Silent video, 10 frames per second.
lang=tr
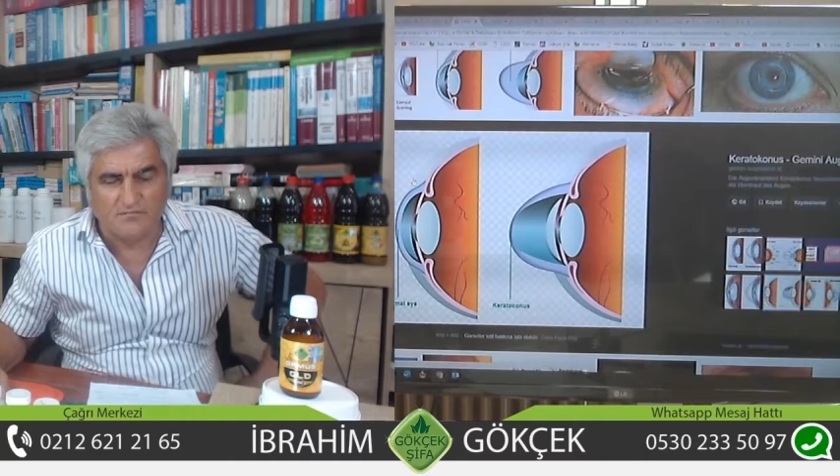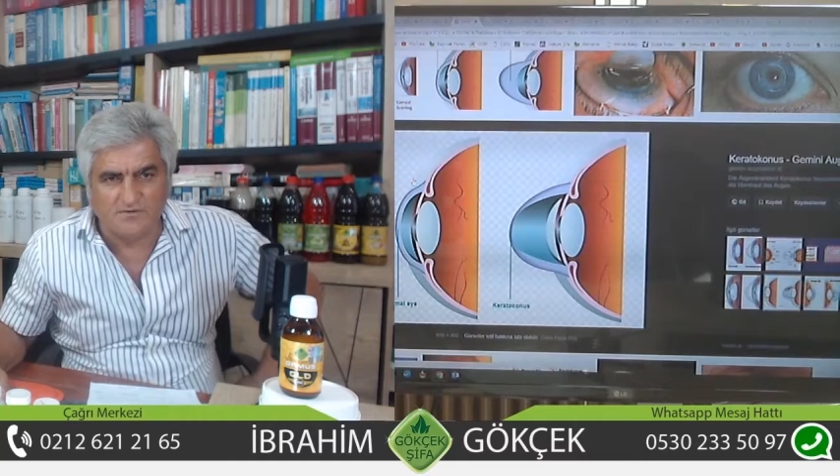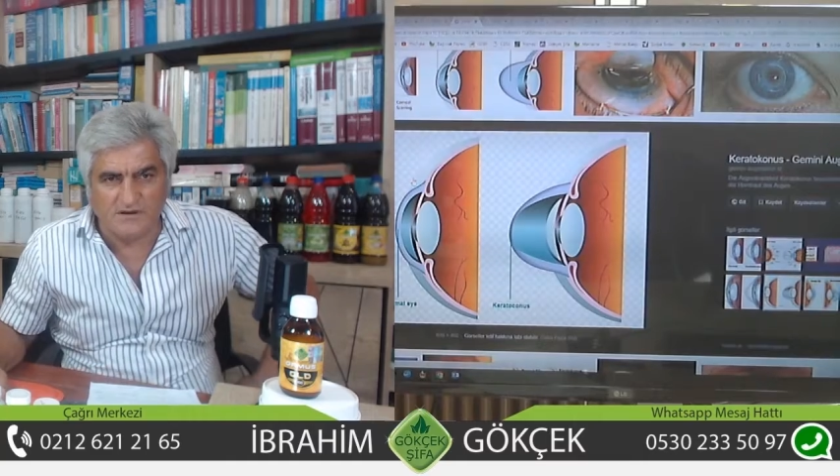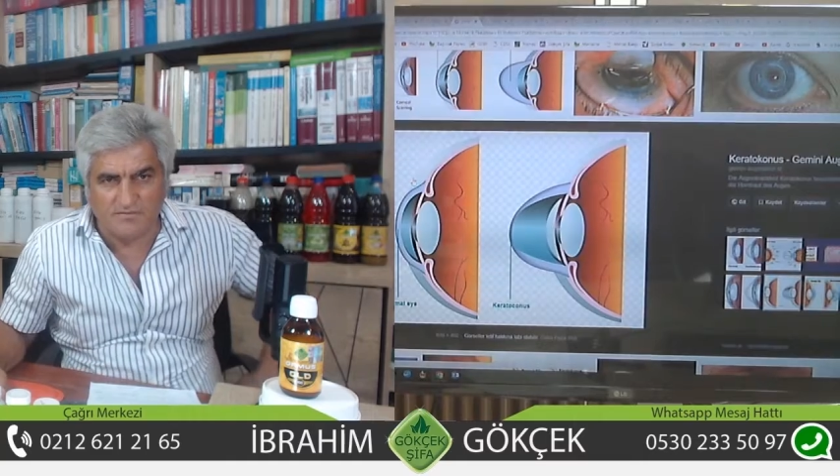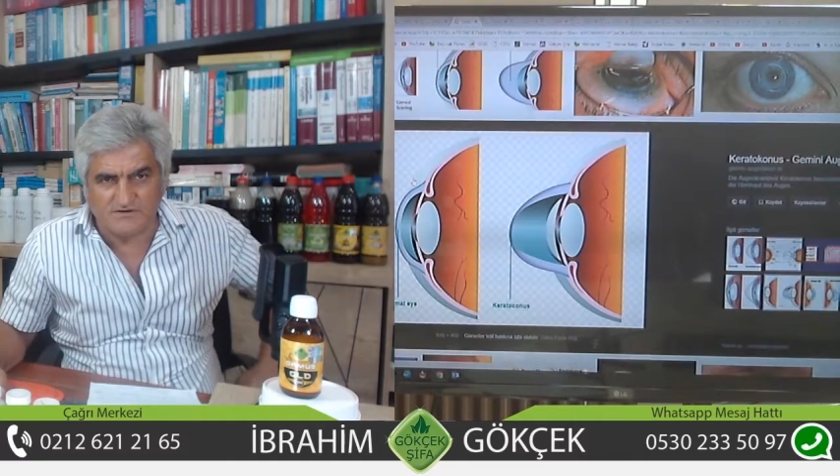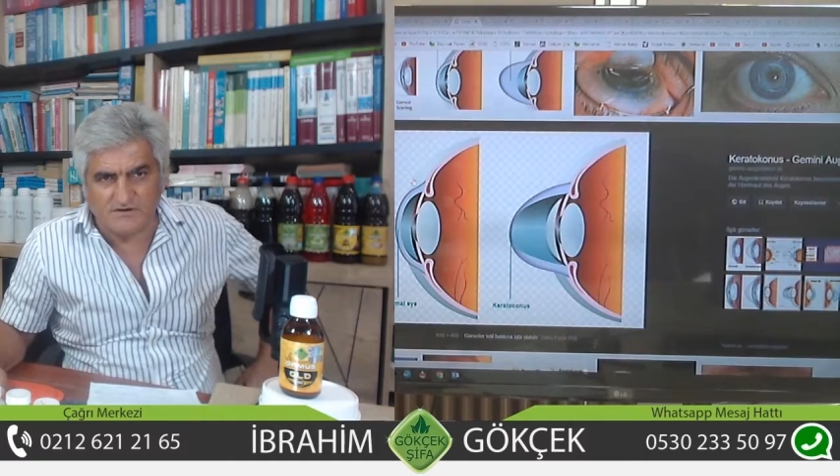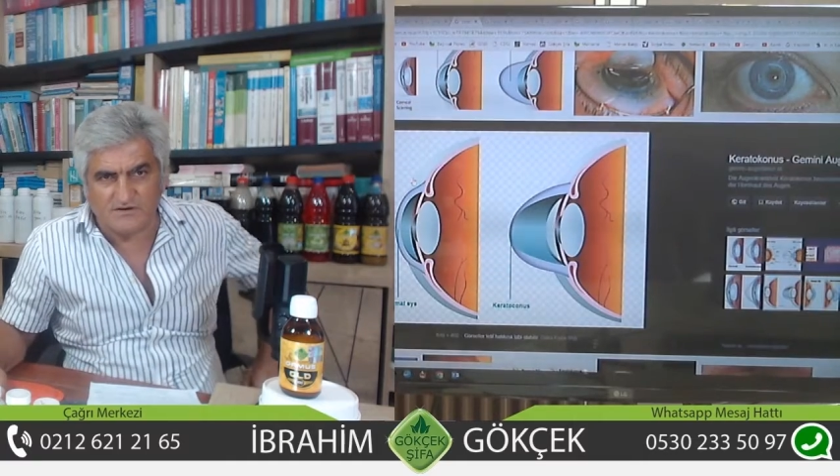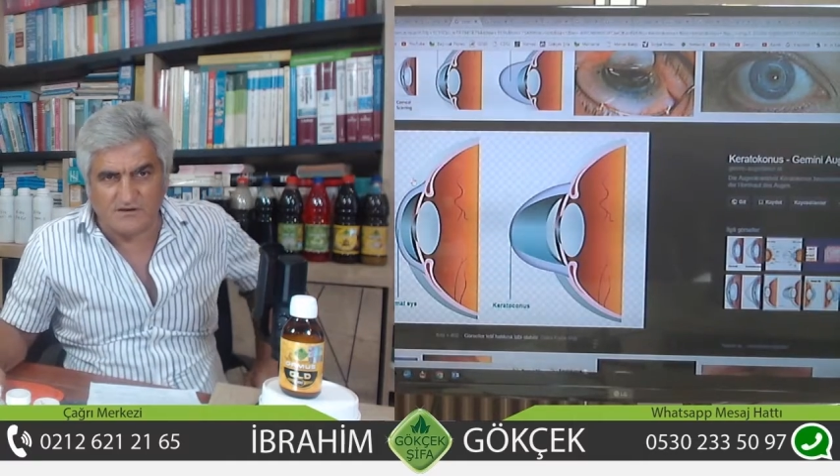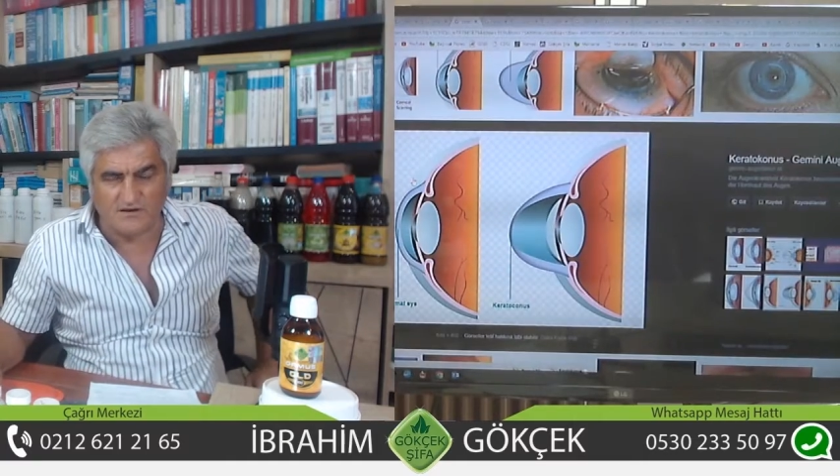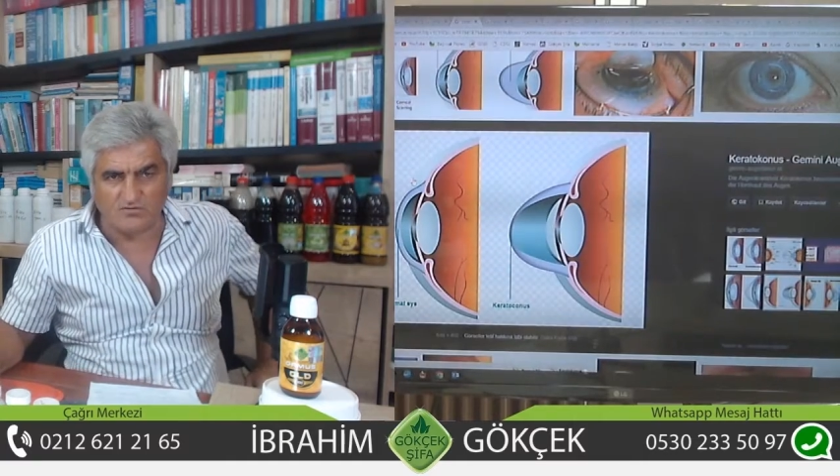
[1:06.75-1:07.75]
Bir de
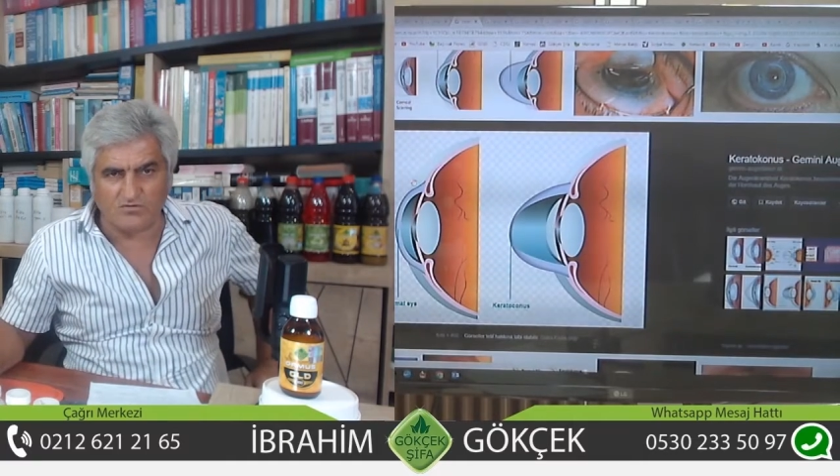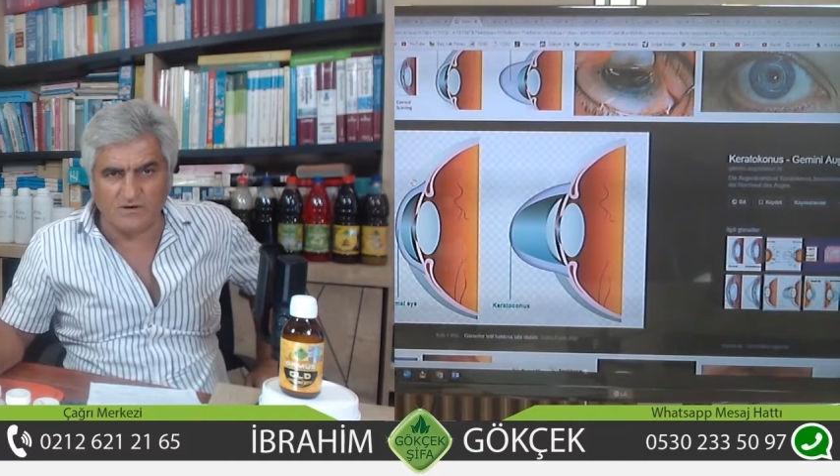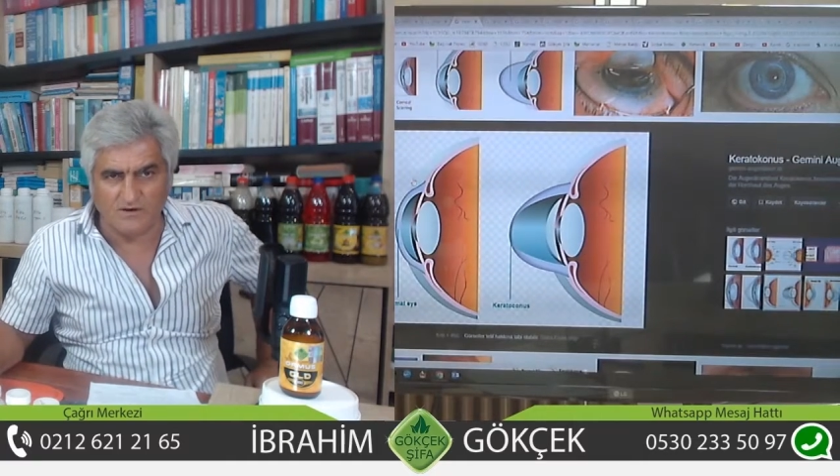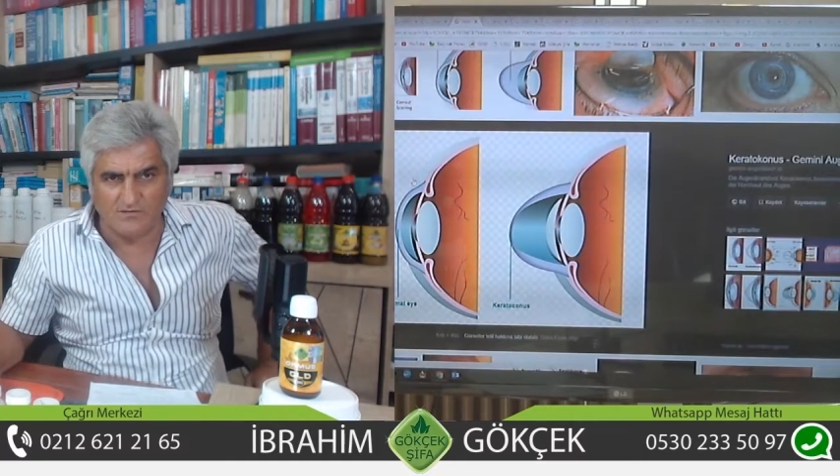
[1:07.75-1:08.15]
bacaklarından dolayı